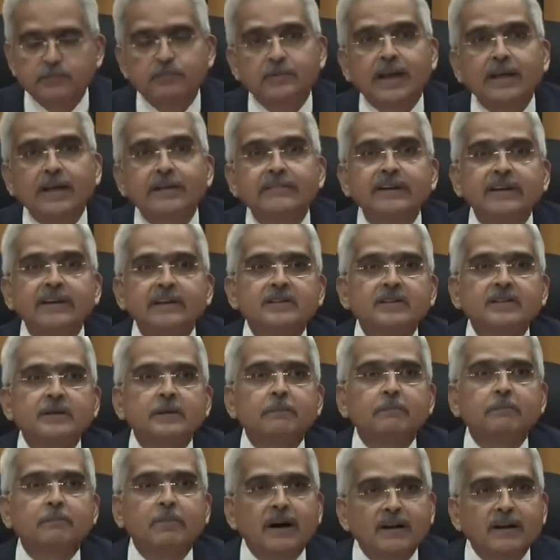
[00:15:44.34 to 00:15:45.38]
இது குறித்து
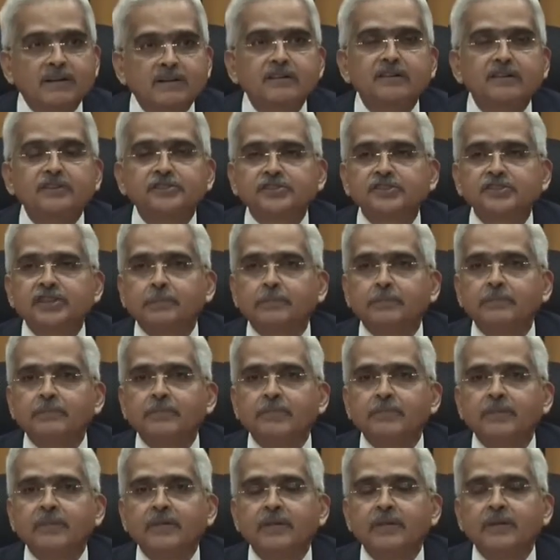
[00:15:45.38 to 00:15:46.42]
இந்திய ரிசர்வ்
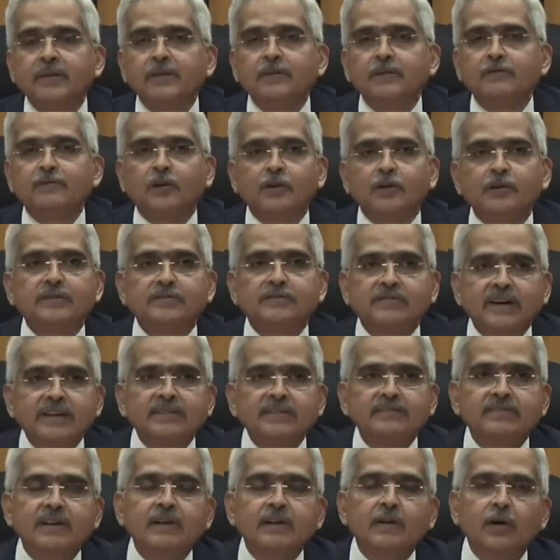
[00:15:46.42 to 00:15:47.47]
வங்கி தரப்பில் கூறிய
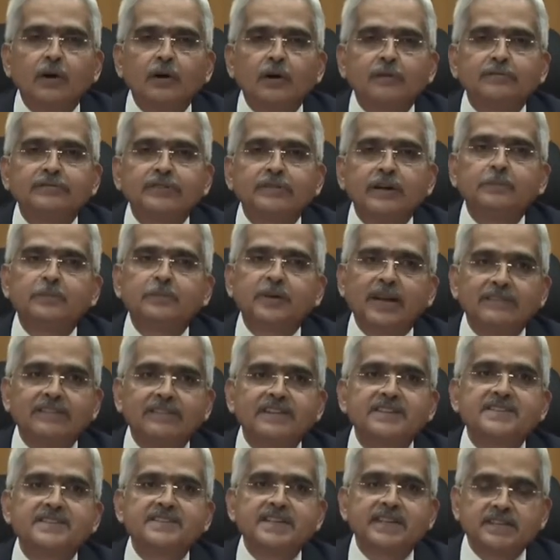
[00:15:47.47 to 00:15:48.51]
போது எந்த
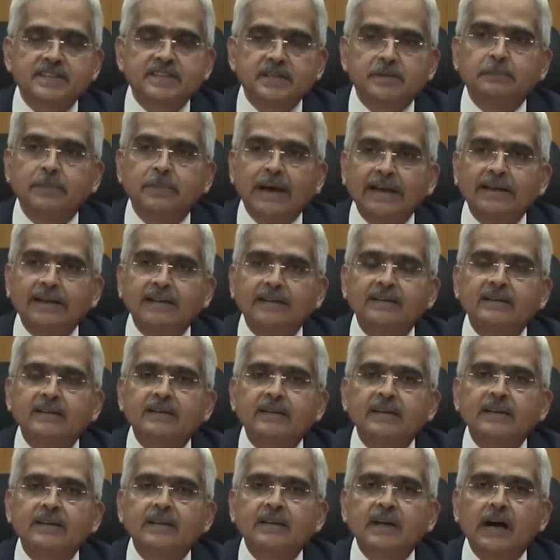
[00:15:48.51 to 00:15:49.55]
ஒரு திட்டத்திலும்
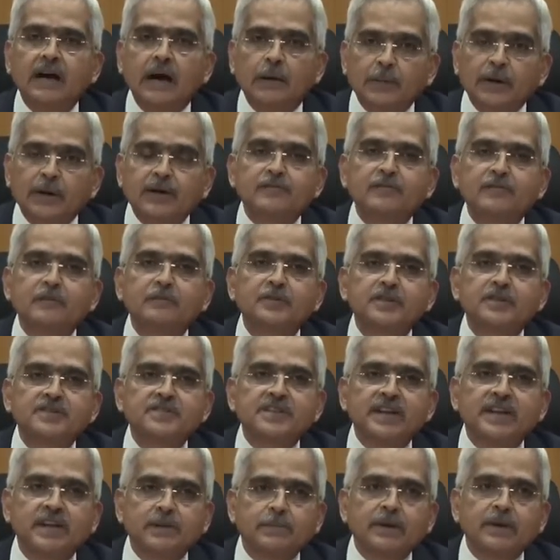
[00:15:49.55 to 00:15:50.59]
பணத்தை
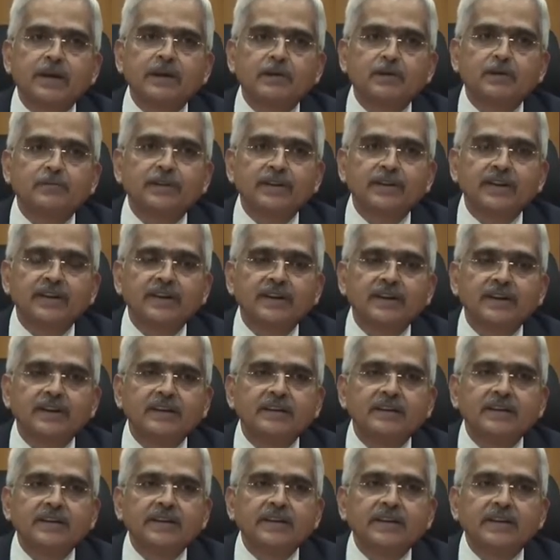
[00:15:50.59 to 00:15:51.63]
செலுத்தும் முன் திட்டத்தை
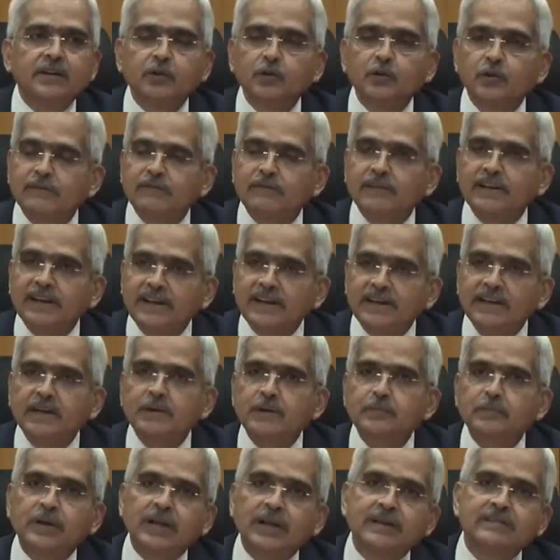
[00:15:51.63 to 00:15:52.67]
முழுமையாக சரிபார்க்க
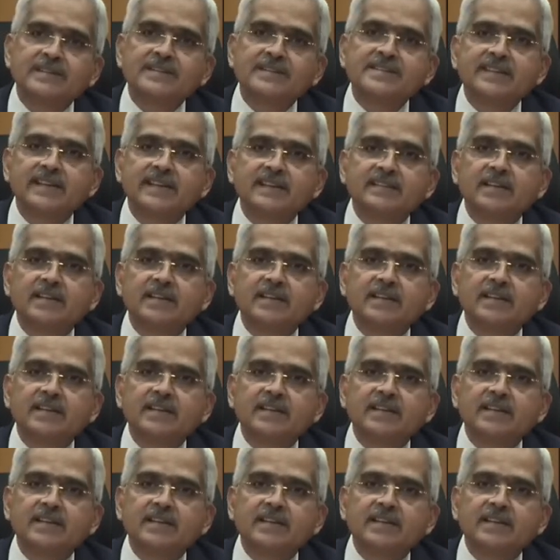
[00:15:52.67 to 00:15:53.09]
வேண்டும்